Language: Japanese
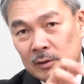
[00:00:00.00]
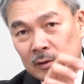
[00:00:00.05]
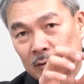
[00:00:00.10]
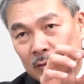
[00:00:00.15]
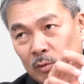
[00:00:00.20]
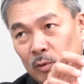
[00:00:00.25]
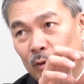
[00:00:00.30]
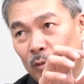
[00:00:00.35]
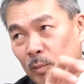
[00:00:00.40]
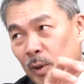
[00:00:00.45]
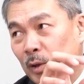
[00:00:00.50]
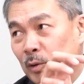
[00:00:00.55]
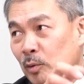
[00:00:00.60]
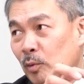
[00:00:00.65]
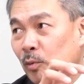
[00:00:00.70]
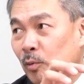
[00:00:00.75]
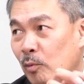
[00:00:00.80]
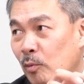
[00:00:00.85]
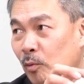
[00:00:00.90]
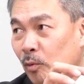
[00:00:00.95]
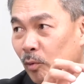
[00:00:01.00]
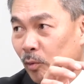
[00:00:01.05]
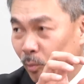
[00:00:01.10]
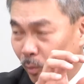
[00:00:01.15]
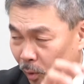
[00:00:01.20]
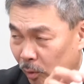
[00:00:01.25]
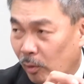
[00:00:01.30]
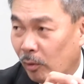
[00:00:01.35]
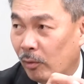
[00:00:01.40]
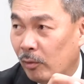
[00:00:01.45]
うん、ローマ教皇
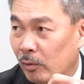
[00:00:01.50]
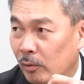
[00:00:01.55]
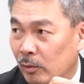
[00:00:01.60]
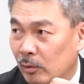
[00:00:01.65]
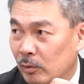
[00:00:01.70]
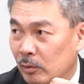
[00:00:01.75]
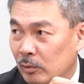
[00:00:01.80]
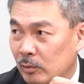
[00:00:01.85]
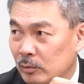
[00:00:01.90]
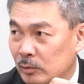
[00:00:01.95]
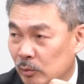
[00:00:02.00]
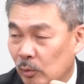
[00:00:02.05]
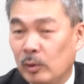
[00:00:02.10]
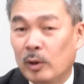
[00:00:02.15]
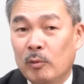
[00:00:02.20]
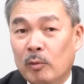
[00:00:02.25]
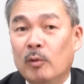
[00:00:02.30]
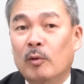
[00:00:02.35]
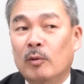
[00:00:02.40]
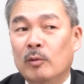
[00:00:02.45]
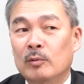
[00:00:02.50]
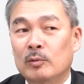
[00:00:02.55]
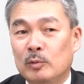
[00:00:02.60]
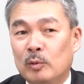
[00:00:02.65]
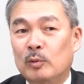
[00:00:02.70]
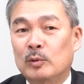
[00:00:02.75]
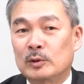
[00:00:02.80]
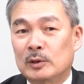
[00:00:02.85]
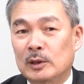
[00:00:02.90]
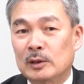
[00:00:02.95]
もそれを
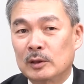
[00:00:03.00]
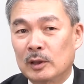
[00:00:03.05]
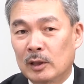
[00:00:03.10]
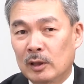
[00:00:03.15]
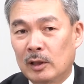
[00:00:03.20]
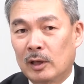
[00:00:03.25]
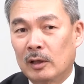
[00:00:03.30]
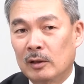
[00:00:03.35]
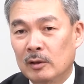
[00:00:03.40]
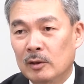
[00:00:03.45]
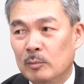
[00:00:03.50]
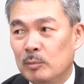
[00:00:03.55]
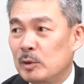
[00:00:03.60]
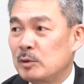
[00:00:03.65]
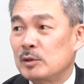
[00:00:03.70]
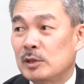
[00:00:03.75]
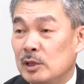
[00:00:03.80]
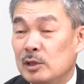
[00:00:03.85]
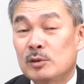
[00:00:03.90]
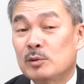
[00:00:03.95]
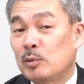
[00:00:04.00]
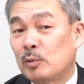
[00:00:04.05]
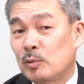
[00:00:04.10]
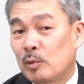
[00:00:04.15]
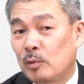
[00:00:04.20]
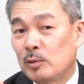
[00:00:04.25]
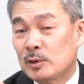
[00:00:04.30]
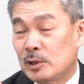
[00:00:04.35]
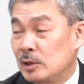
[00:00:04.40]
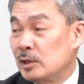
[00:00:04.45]
当然ながら、別にキリスト
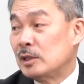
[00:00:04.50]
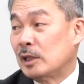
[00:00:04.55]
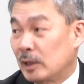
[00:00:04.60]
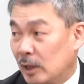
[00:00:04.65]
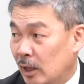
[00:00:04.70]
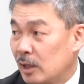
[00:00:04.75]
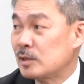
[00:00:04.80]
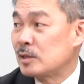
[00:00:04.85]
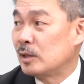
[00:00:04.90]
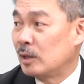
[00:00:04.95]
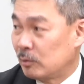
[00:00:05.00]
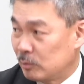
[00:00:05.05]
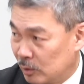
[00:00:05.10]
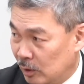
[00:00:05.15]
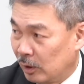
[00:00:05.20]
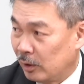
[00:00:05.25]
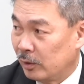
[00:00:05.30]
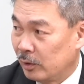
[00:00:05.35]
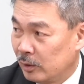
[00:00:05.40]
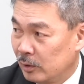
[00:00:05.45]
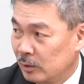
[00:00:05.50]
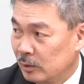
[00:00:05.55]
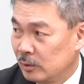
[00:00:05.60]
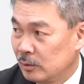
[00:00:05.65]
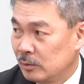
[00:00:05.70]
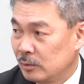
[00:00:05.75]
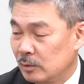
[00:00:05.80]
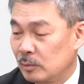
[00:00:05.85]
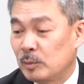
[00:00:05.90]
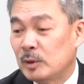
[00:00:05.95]
教信者だけじゃなくて、
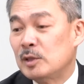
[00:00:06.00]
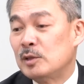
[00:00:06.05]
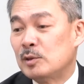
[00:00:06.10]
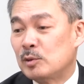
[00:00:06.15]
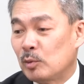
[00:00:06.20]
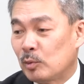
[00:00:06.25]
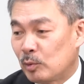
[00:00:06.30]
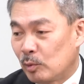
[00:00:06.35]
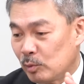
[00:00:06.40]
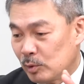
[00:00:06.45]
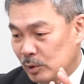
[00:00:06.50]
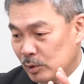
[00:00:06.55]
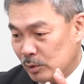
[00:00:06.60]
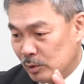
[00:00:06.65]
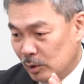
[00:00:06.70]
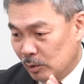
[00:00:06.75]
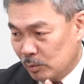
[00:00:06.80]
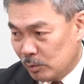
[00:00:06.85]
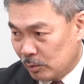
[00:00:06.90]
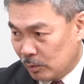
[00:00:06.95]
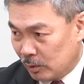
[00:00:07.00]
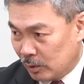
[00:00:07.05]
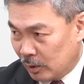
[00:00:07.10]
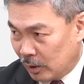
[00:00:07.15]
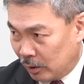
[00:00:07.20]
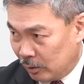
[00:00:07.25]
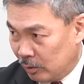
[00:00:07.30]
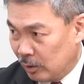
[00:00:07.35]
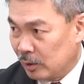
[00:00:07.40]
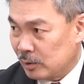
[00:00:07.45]
キリスト教信者の
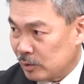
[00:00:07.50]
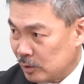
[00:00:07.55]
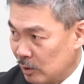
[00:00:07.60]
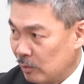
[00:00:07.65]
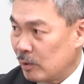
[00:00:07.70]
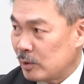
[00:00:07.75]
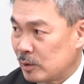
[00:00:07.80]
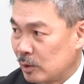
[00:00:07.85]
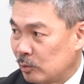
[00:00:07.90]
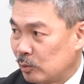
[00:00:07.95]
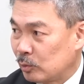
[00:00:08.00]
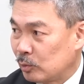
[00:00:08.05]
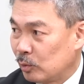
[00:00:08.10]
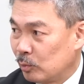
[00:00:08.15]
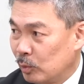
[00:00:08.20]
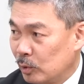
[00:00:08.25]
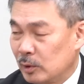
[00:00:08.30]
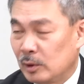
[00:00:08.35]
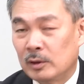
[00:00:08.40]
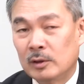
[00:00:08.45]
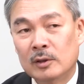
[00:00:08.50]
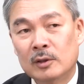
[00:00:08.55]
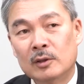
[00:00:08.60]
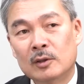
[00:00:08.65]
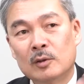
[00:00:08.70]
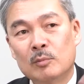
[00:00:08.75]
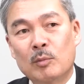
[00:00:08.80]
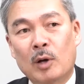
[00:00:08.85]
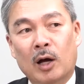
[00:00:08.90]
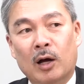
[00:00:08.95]
安寧、幸せとともに、
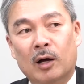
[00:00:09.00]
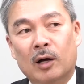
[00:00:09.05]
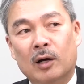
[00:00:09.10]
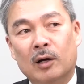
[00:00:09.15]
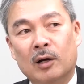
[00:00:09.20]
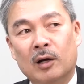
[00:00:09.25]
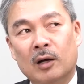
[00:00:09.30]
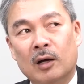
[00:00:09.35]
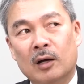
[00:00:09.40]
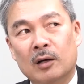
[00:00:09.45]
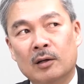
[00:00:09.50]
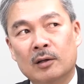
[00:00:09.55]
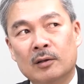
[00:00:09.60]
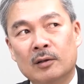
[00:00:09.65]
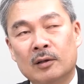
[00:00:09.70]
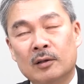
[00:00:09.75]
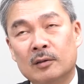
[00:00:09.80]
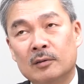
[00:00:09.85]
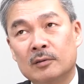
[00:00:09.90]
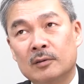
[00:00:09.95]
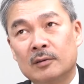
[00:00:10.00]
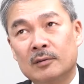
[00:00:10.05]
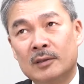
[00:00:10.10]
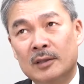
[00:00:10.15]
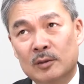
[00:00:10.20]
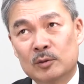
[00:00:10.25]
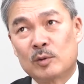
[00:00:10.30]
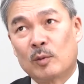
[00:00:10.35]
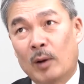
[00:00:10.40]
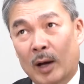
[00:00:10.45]
はい、まあ、
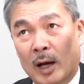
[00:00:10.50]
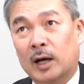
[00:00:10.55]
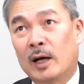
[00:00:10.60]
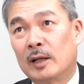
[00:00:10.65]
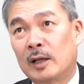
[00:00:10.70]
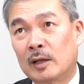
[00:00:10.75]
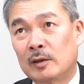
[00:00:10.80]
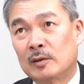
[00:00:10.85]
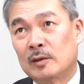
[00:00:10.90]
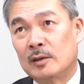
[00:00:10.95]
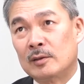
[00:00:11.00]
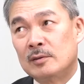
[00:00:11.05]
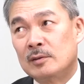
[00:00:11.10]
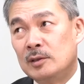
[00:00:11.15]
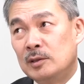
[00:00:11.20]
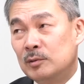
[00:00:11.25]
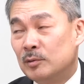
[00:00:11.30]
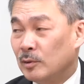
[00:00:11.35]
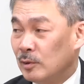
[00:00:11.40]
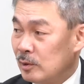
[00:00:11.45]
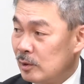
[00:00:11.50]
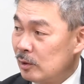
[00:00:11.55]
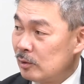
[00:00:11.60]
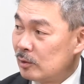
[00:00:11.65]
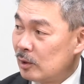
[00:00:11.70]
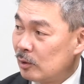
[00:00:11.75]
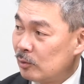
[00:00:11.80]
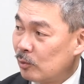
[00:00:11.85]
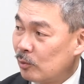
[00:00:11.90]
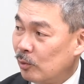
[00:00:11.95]
キリストはあがなって人類
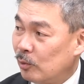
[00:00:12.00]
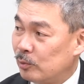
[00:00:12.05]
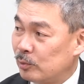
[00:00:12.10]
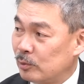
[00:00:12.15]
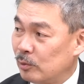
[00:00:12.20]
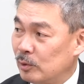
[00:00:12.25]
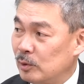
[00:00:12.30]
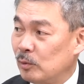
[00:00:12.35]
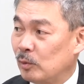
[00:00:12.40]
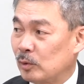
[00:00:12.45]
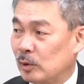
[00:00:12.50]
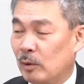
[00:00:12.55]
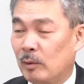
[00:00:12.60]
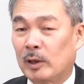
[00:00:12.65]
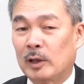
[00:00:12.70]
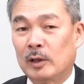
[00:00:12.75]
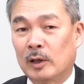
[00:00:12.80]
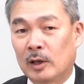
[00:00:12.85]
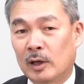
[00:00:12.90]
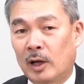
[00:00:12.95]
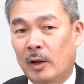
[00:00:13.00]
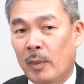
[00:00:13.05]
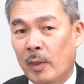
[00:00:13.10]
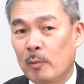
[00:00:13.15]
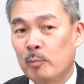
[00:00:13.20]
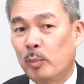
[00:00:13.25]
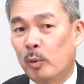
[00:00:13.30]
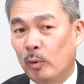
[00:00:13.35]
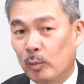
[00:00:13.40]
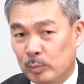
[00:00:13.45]
全体の幸福を祈ったわけだか
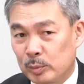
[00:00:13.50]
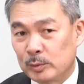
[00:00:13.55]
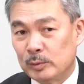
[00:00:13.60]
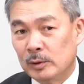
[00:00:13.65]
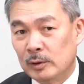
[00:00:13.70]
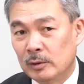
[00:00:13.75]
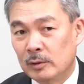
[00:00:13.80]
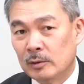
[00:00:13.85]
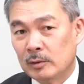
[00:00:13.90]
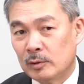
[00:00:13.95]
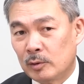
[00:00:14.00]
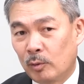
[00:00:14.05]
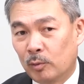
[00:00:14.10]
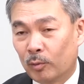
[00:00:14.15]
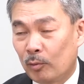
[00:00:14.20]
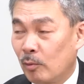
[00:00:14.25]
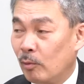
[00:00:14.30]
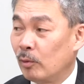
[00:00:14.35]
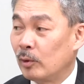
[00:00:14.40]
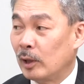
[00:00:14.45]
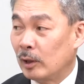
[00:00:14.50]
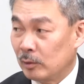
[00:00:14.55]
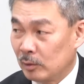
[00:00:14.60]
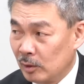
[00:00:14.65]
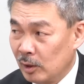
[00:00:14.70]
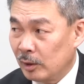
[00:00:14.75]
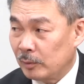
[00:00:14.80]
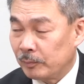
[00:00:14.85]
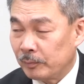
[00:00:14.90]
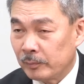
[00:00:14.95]
ら、ポープ、教皇だっ
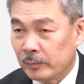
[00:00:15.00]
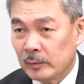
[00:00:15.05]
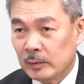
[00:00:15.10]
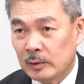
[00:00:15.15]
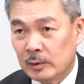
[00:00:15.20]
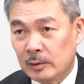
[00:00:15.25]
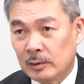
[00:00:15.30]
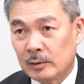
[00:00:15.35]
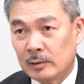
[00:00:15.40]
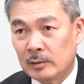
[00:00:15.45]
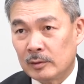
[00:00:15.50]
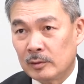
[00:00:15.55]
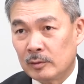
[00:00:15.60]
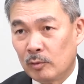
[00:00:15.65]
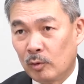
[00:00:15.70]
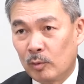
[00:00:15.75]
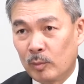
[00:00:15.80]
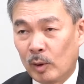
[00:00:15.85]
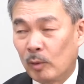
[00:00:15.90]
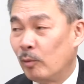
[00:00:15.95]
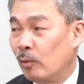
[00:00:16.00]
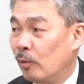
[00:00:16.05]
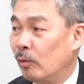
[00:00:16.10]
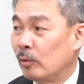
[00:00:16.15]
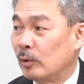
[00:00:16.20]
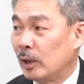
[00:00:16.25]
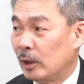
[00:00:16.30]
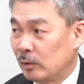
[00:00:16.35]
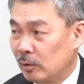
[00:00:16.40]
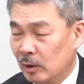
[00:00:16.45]
て、えー、ローマ
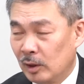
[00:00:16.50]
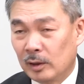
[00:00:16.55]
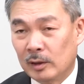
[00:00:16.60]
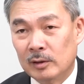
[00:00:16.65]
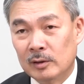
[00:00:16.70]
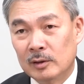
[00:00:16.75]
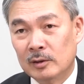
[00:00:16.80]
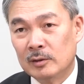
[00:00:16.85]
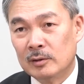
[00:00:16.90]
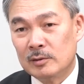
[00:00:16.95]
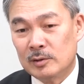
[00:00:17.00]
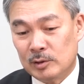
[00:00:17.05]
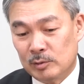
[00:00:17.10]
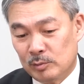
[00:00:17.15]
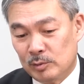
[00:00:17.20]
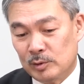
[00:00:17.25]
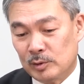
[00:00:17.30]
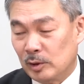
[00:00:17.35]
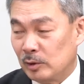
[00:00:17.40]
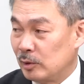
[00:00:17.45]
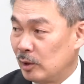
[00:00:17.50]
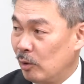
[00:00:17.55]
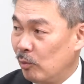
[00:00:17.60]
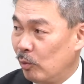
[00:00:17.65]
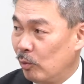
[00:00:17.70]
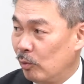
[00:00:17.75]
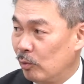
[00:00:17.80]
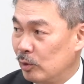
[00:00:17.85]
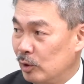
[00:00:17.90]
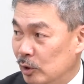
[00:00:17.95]
法王だって人類全体
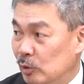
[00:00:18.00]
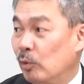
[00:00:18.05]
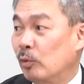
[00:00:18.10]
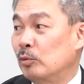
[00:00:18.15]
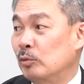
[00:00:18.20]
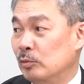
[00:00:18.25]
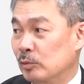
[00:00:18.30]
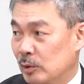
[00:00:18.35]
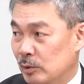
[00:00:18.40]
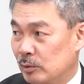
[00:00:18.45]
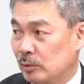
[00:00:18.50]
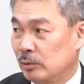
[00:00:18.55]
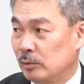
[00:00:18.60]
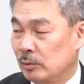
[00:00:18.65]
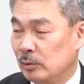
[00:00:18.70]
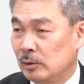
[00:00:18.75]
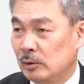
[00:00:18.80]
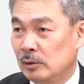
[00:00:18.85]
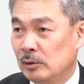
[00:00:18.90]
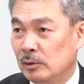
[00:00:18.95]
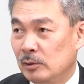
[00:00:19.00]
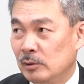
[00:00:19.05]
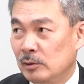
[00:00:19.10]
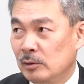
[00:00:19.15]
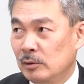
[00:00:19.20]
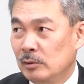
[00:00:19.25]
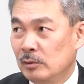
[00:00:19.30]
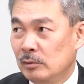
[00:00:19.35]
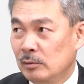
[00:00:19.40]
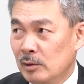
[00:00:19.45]
を祈るんですよ。うん、
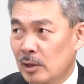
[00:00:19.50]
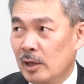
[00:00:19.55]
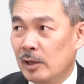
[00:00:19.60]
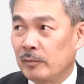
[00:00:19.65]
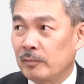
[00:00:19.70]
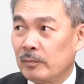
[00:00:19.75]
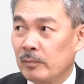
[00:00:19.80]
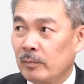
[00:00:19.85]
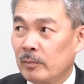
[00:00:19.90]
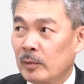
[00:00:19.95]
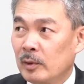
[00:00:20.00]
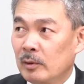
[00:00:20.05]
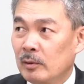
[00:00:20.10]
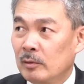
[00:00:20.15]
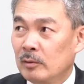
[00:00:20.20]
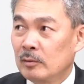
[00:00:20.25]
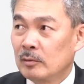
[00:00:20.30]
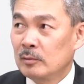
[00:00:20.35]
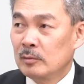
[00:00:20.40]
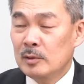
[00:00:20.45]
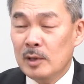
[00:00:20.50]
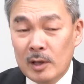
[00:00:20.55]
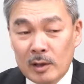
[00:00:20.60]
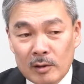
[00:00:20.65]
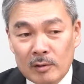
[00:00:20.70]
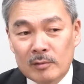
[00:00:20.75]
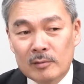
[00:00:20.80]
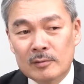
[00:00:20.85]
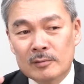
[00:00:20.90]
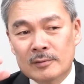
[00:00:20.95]
で、
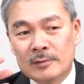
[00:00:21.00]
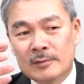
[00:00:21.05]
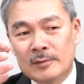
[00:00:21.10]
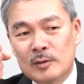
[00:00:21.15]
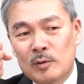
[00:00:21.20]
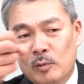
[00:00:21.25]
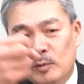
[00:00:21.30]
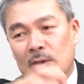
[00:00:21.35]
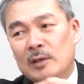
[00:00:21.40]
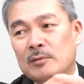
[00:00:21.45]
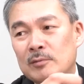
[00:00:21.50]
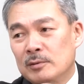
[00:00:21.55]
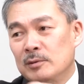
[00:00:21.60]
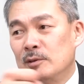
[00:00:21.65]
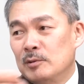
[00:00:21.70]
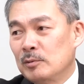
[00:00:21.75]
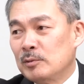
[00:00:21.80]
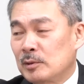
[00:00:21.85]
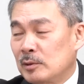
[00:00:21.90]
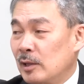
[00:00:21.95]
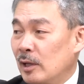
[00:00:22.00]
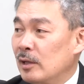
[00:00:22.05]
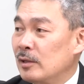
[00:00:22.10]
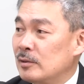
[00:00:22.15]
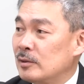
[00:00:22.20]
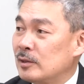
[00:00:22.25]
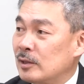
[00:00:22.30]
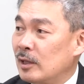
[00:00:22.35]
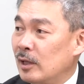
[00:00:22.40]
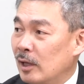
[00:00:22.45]
で、いろんな国の
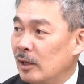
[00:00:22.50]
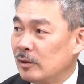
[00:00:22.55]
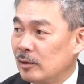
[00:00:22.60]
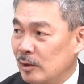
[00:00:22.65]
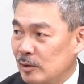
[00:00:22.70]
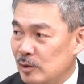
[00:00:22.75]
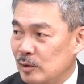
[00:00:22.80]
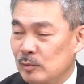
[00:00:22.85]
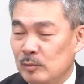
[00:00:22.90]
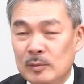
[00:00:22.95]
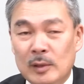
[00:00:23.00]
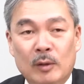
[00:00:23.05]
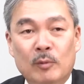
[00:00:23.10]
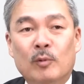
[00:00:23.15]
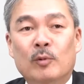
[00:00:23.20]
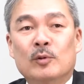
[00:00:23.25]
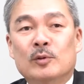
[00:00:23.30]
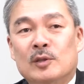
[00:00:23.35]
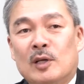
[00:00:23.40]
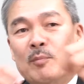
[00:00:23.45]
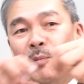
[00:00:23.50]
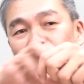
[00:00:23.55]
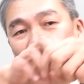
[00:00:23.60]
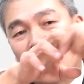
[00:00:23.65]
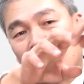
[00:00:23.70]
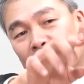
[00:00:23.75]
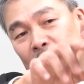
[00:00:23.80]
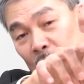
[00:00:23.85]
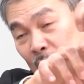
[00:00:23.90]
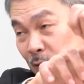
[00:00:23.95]
政治家たち、王
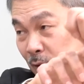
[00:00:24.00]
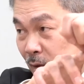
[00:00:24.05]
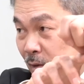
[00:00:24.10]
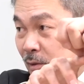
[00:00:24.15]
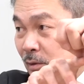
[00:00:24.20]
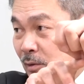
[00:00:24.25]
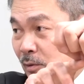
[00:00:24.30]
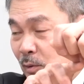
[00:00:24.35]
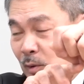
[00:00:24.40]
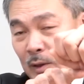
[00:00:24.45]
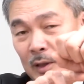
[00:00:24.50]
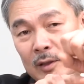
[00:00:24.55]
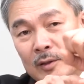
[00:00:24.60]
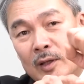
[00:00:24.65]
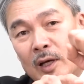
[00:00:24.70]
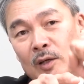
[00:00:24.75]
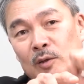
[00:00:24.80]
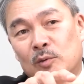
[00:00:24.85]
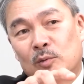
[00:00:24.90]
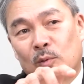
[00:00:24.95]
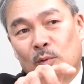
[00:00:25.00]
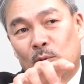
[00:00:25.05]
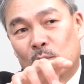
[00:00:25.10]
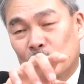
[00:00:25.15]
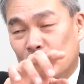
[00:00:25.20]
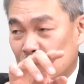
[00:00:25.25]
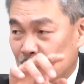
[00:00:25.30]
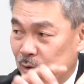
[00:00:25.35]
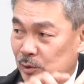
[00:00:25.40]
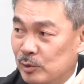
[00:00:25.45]
様たち、それから大統
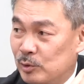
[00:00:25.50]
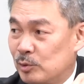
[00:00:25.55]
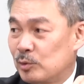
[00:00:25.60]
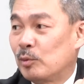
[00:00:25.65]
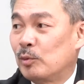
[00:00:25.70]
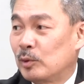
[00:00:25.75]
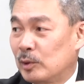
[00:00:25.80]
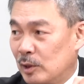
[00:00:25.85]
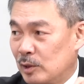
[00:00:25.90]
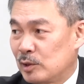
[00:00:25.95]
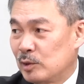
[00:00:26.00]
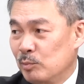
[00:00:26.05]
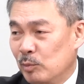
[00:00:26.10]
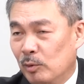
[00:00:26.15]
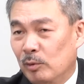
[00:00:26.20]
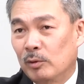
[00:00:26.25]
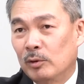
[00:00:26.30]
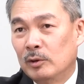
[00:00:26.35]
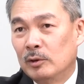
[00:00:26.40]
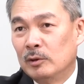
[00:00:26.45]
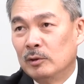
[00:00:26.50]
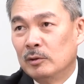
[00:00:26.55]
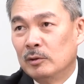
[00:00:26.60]
領たち、首相たちも、